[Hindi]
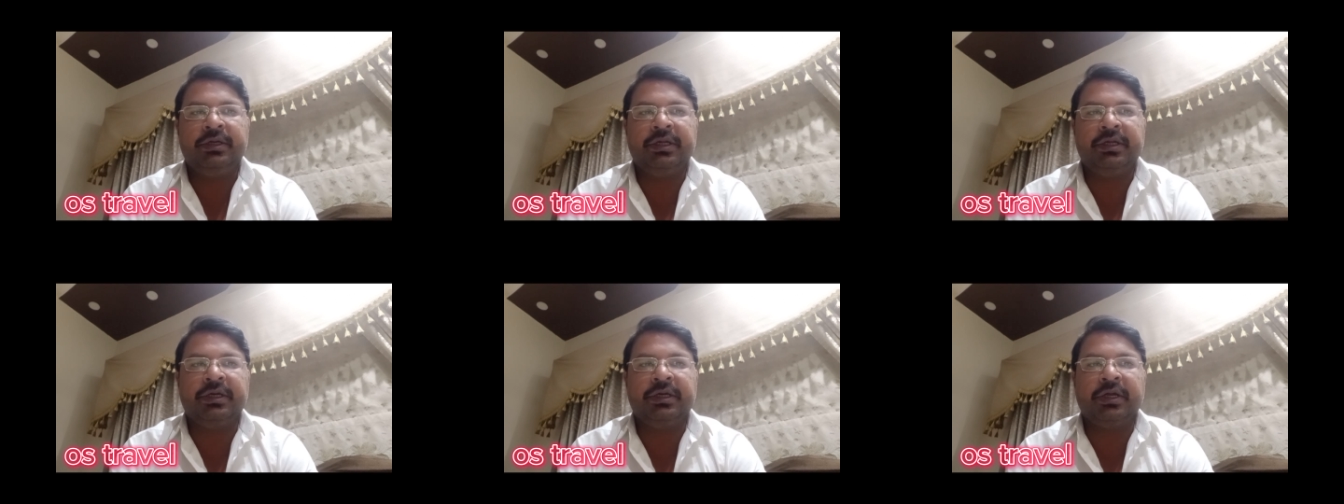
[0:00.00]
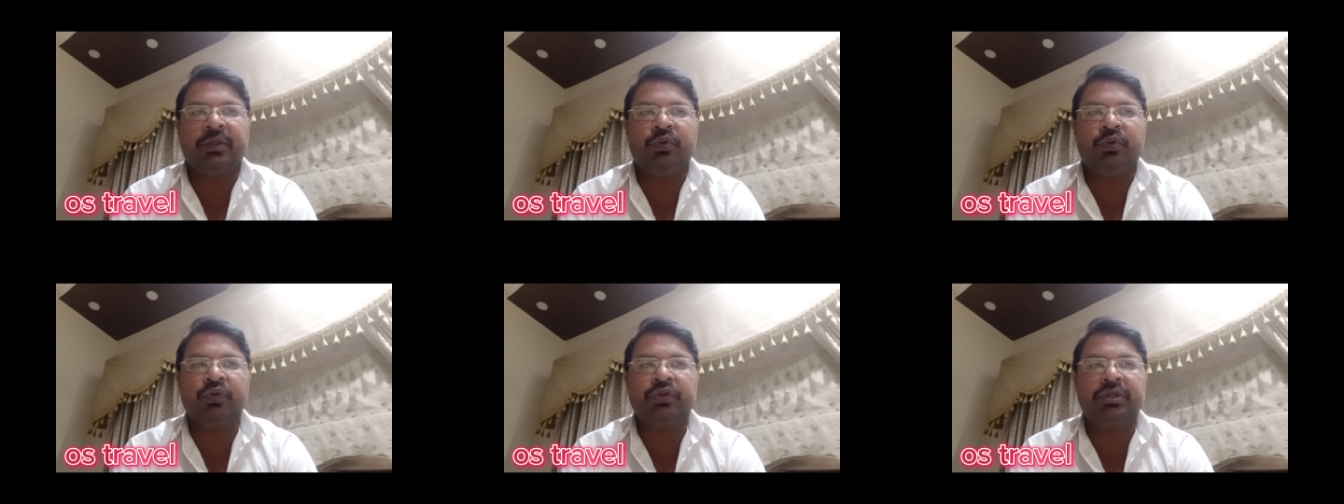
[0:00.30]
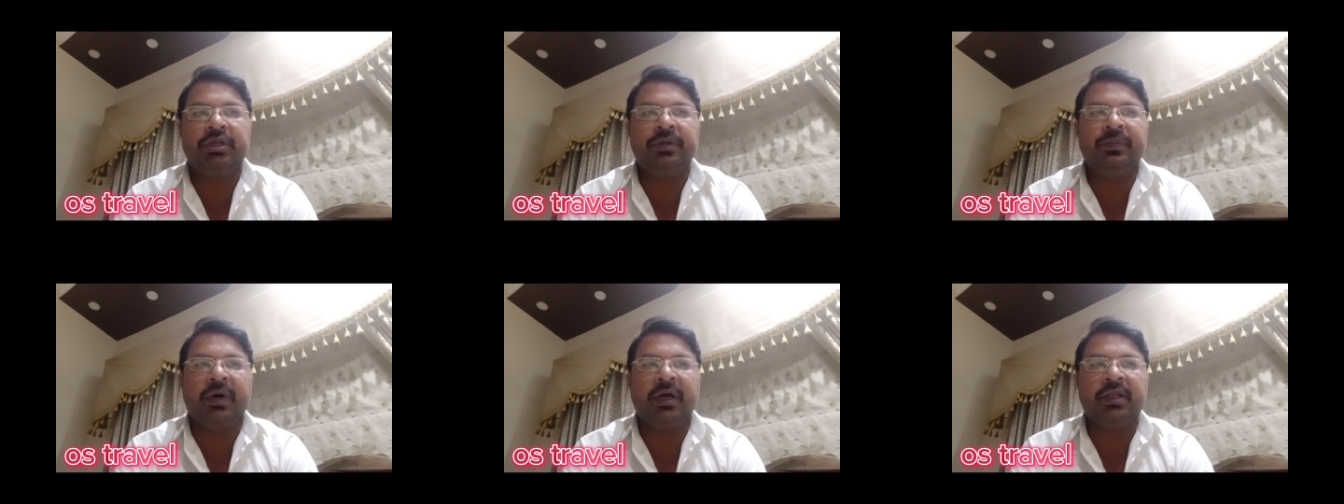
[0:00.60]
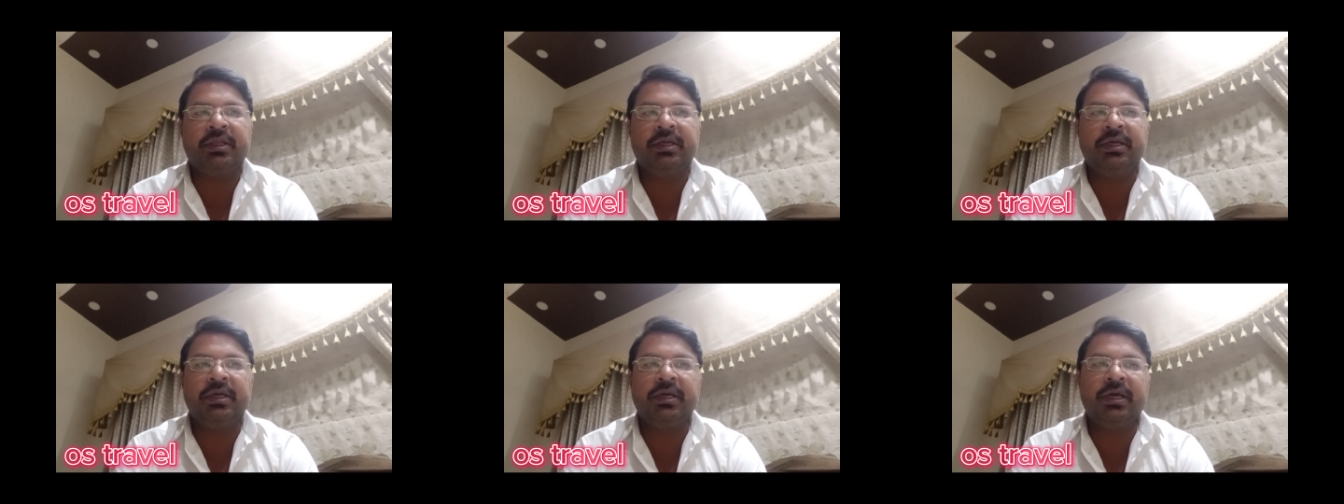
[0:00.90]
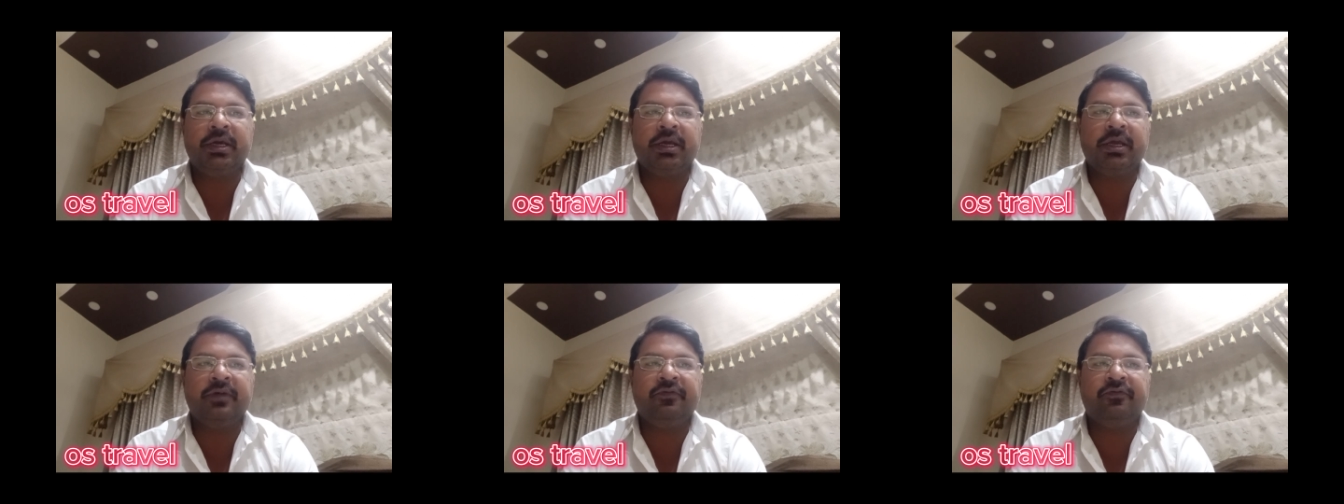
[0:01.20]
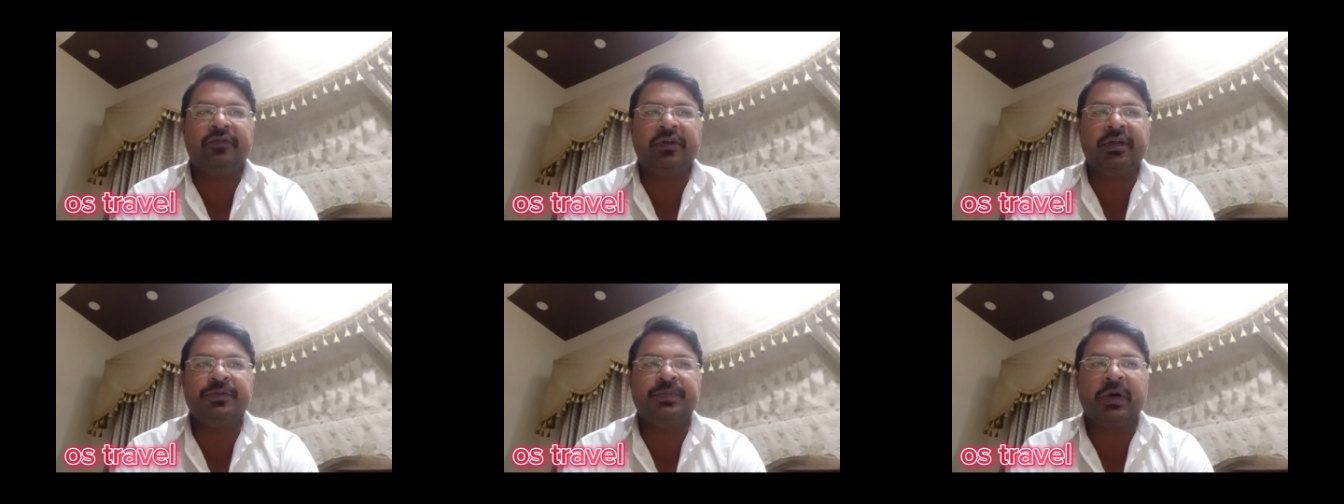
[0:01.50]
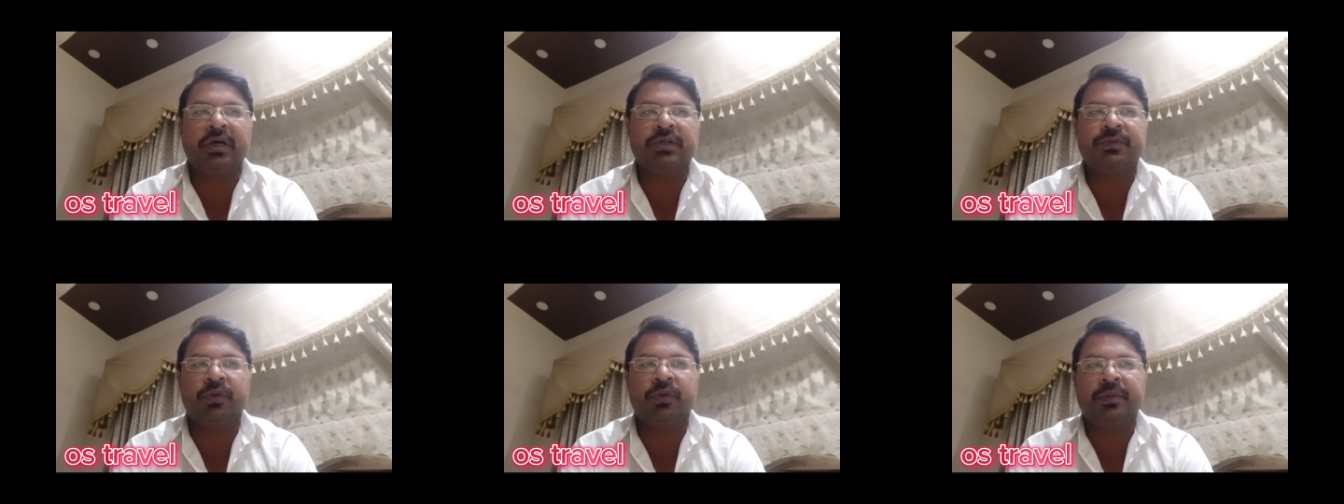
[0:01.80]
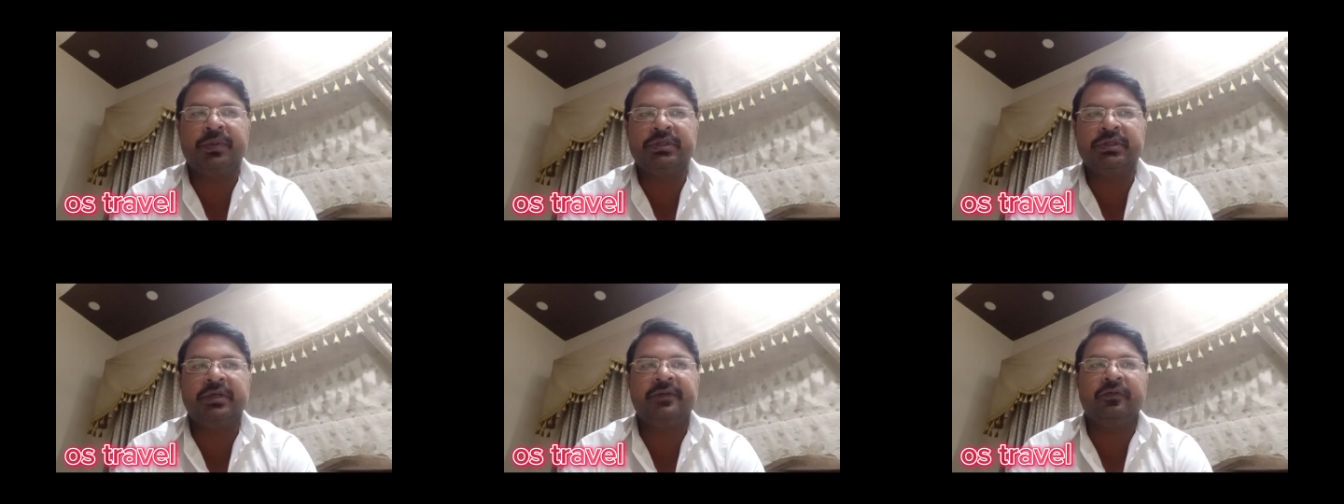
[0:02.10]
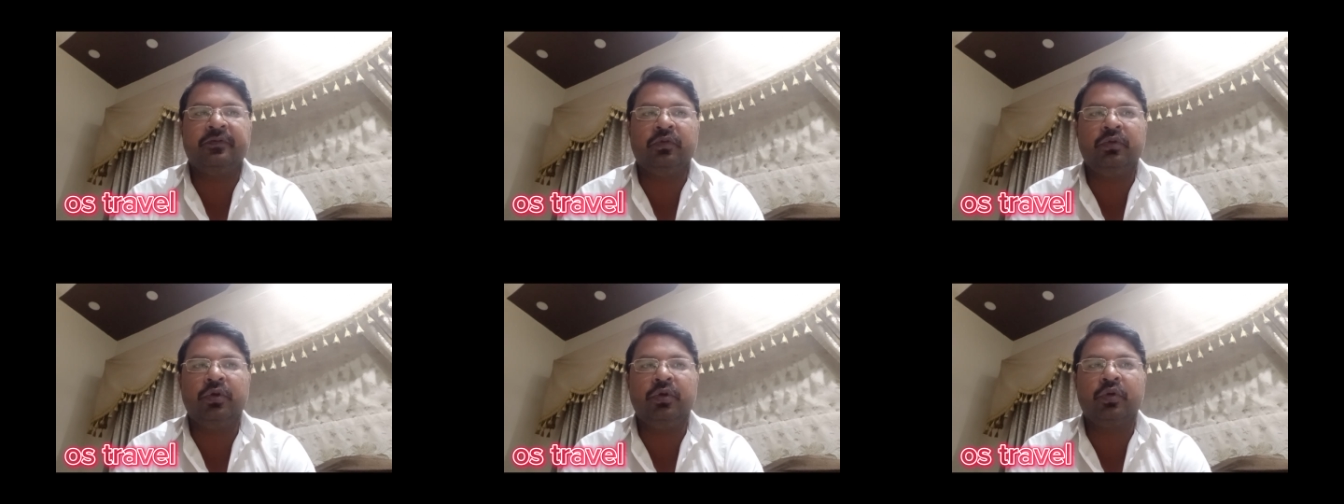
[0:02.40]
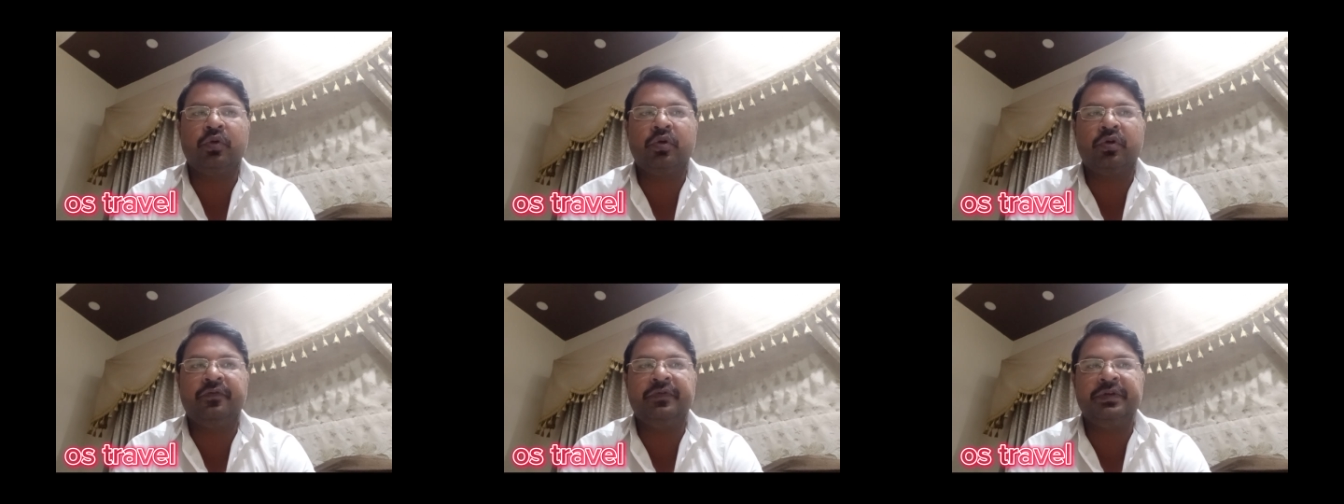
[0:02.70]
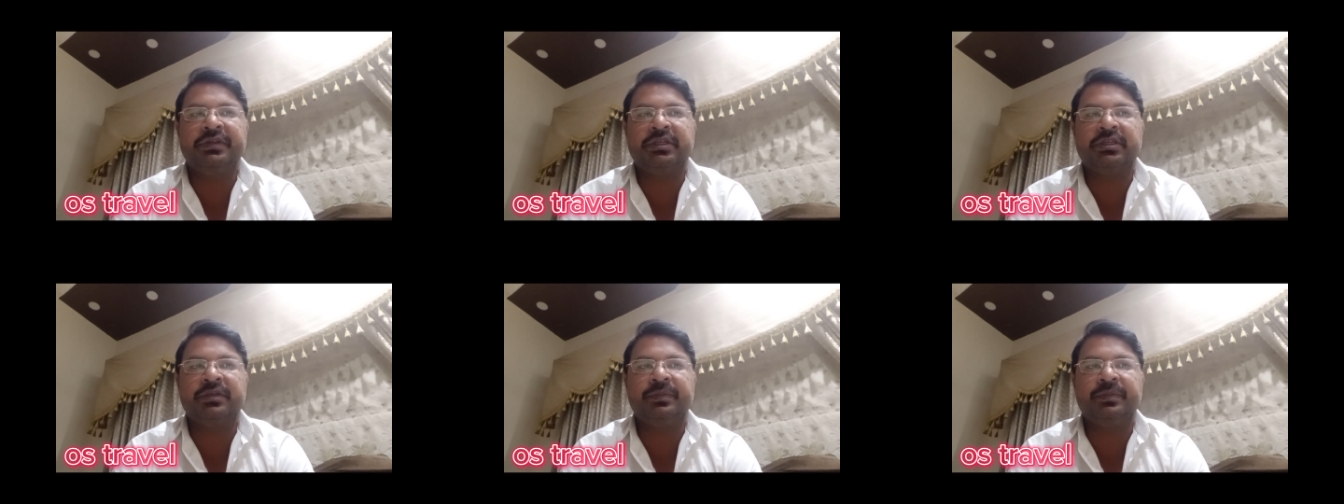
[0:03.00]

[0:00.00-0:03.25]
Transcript: ठीक है दूसरी बात ये है कि फ्रेश पासपोर्ट पे सिर्फ उन लोगों को